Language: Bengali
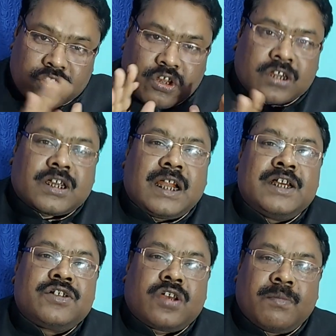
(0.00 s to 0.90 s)

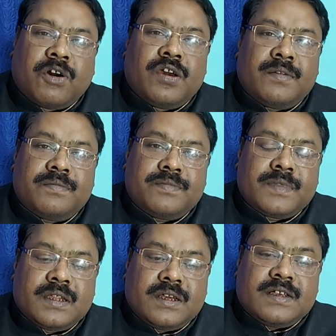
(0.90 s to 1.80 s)
তৎকালীন সময়
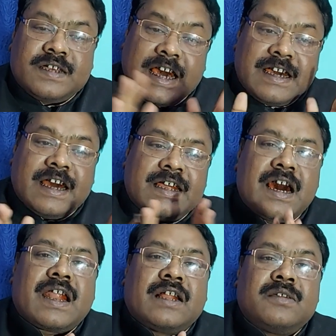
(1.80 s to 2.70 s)
সেই
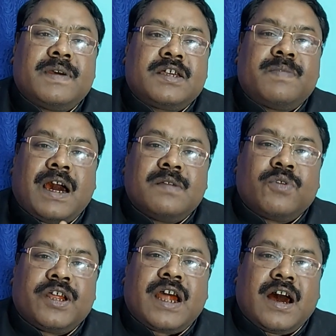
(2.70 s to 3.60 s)
এরিয়ার আদিবাসী ভাই
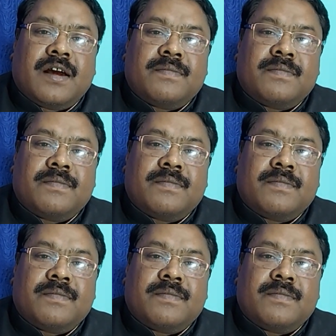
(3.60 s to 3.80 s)
বোনেরা